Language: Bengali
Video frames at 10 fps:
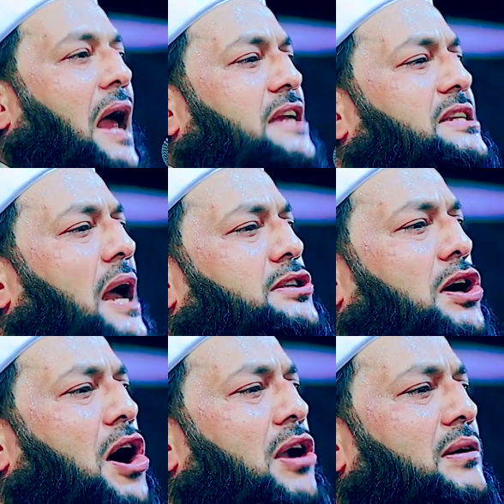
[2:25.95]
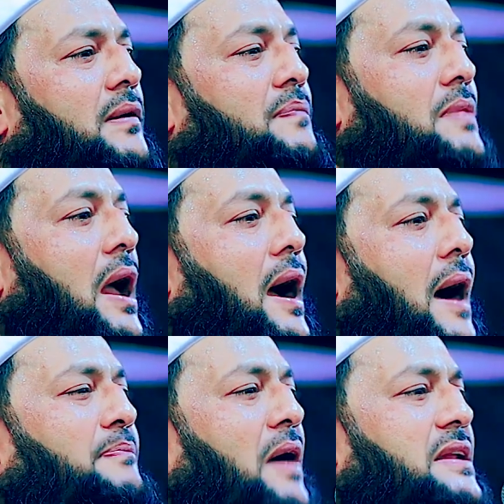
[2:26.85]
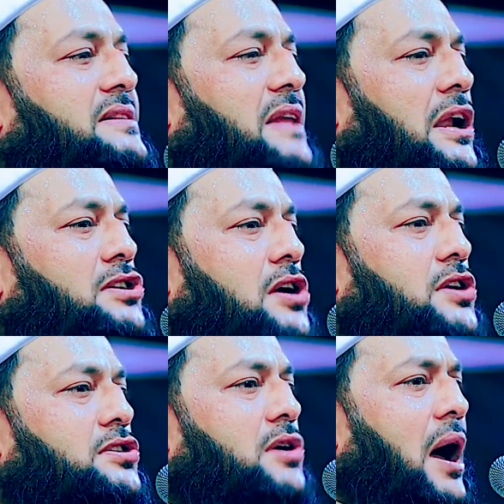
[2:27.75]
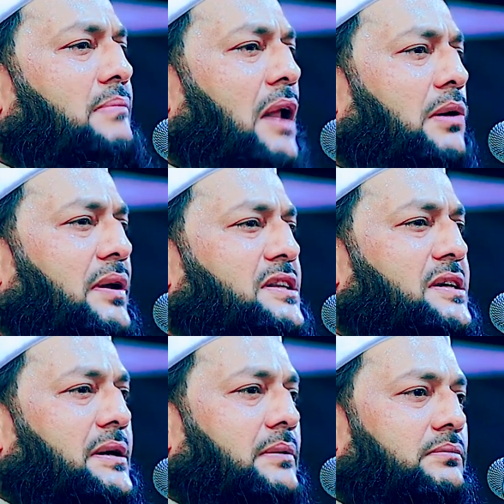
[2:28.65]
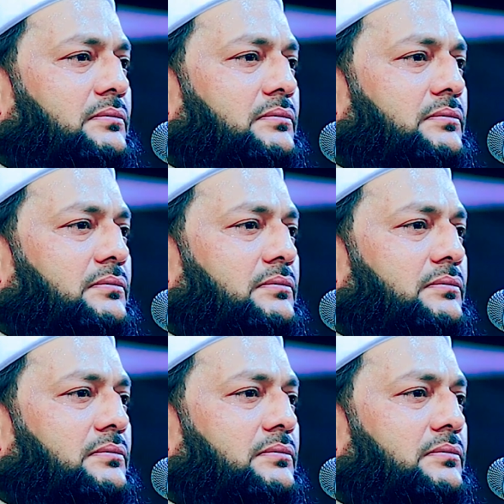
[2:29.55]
রাশিয়া যখন আফগানিস্তানে সশস্ত্র হামলা করেছে